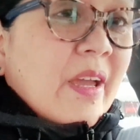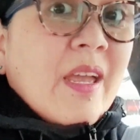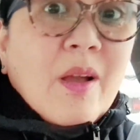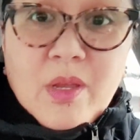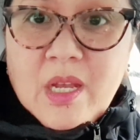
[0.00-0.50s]

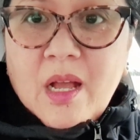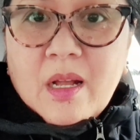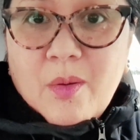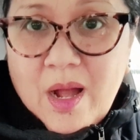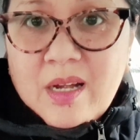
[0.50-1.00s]
Kaya ako
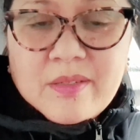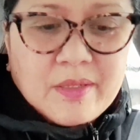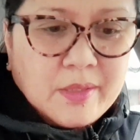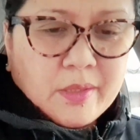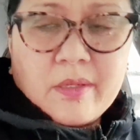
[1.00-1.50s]
ginagawa.
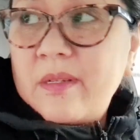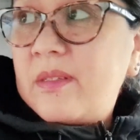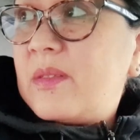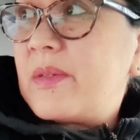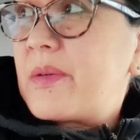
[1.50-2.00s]

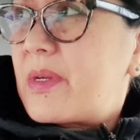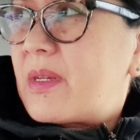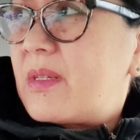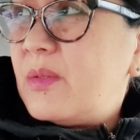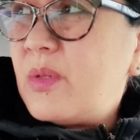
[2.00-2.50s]
No?
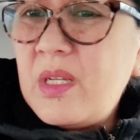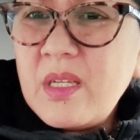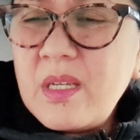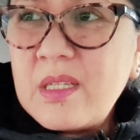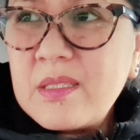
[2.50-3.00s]
Yung
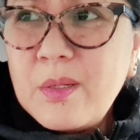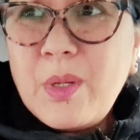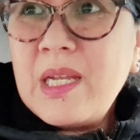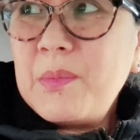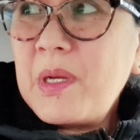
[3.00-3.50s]
kinikita dyan,
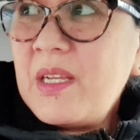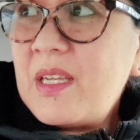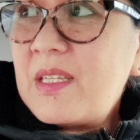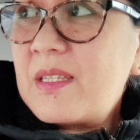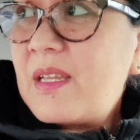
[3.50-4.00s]
wala namang
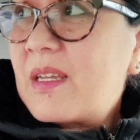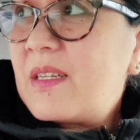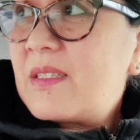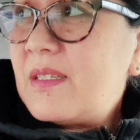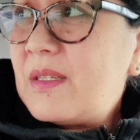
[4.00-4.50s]
kinikita
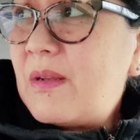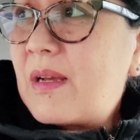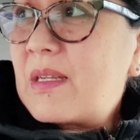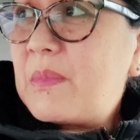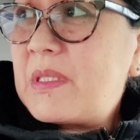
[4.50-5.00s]
talaga dyan. Ano
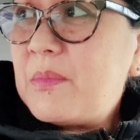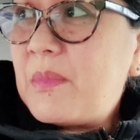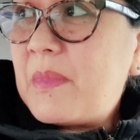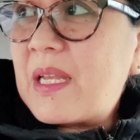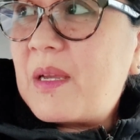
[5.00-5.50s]
lang naman yan,
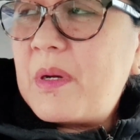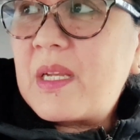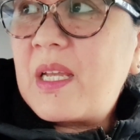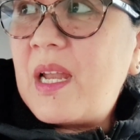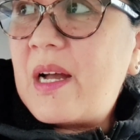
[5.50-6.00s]

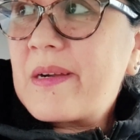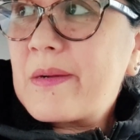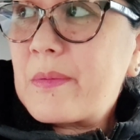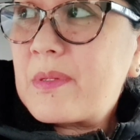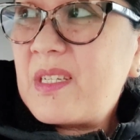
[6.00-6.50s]
barya-barya lang.
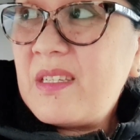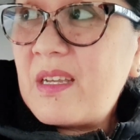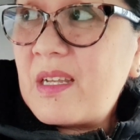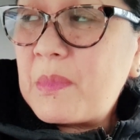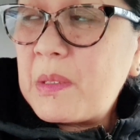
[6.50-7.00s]
Kasi
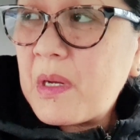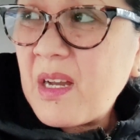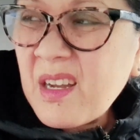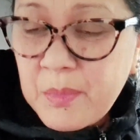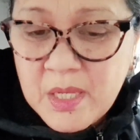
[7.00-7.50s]
hindi ka naman
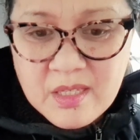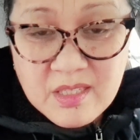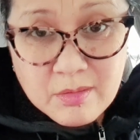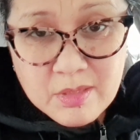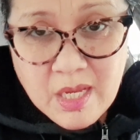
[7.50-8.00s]
makakabenta.
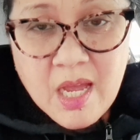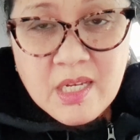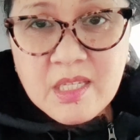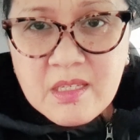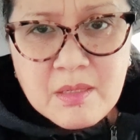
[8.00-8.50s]
Dito sa
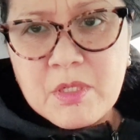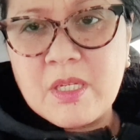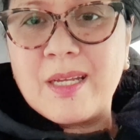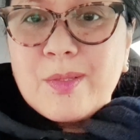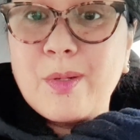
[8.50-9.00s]
Canada, hindi
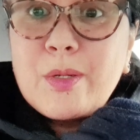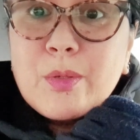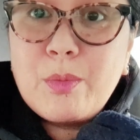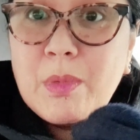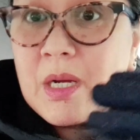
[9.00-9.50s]
masyadong
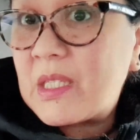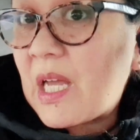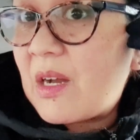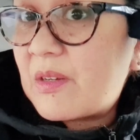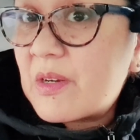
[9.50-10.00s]
ano yung mga
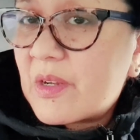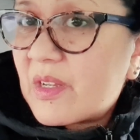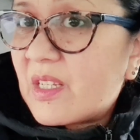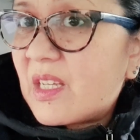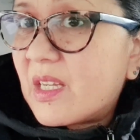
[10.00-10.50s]
tao.
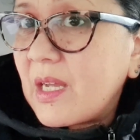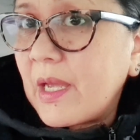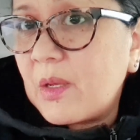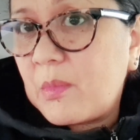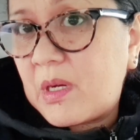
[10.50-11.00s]
Hindi
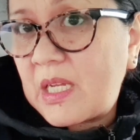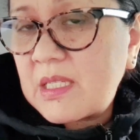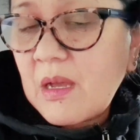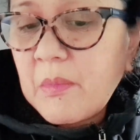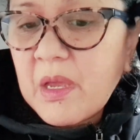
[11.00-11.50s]
kagaya yung mga
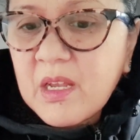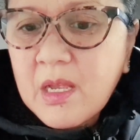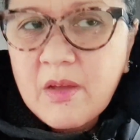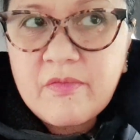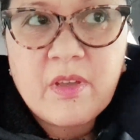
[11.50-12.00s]
nasa Amerika.